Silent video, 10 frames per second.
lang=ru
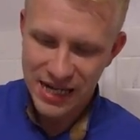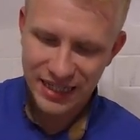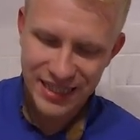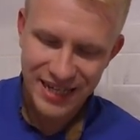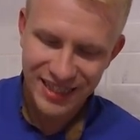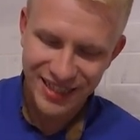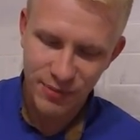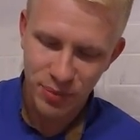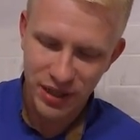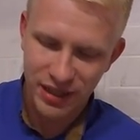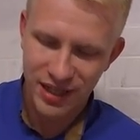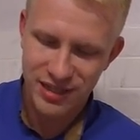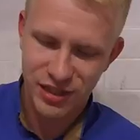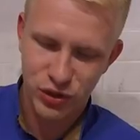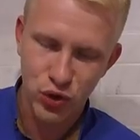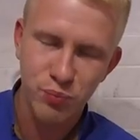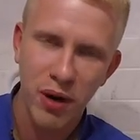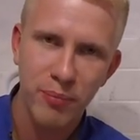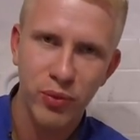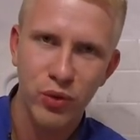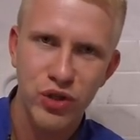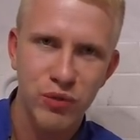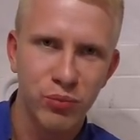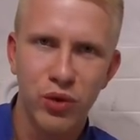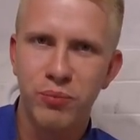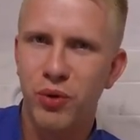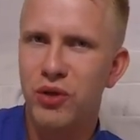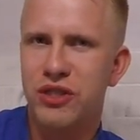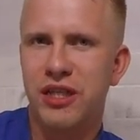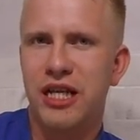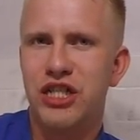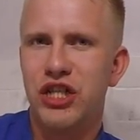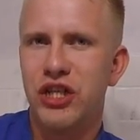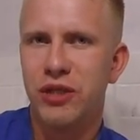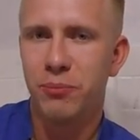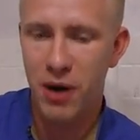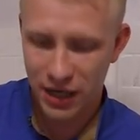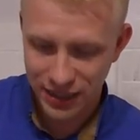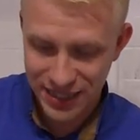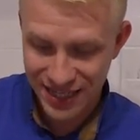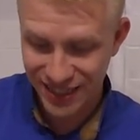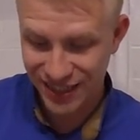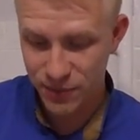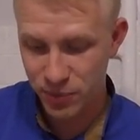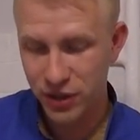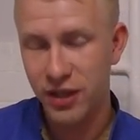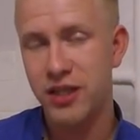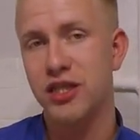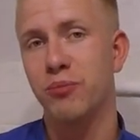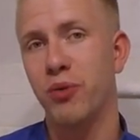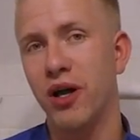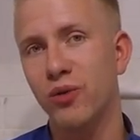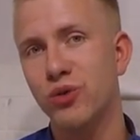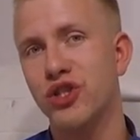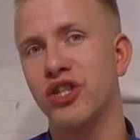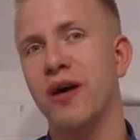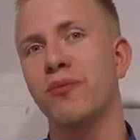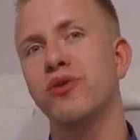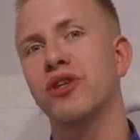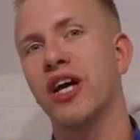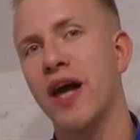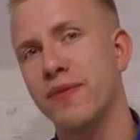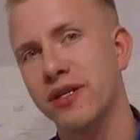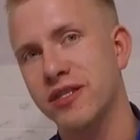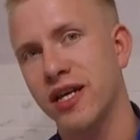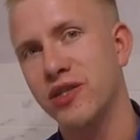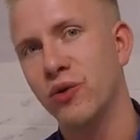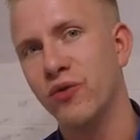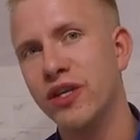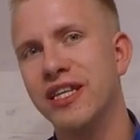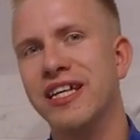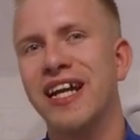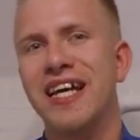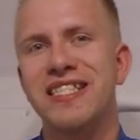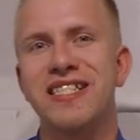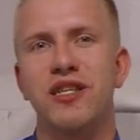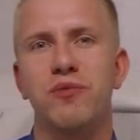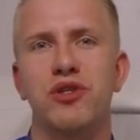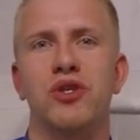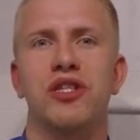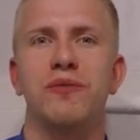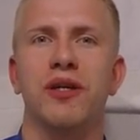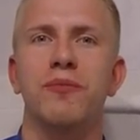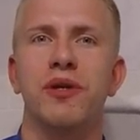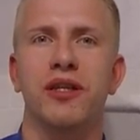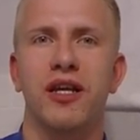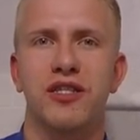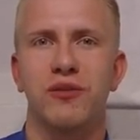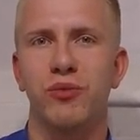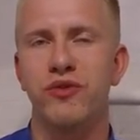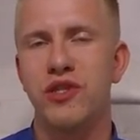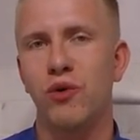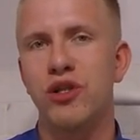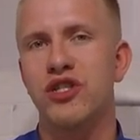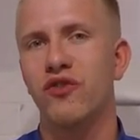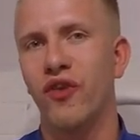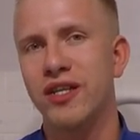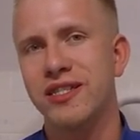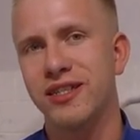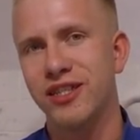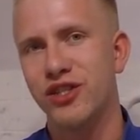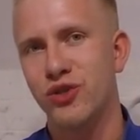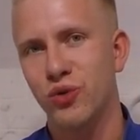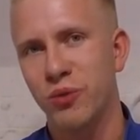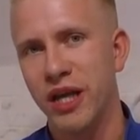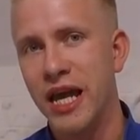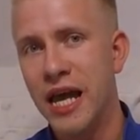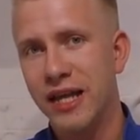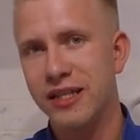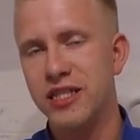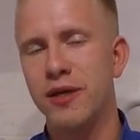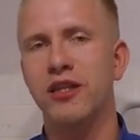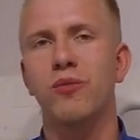Где-то комплектация чуть попроще, будет просто расширенный бак. Где-то комплектация получше, там будет камера заднего вида. И разница между этими комплектациями будет всего лишь 20 тысяч рублей. Для себя ты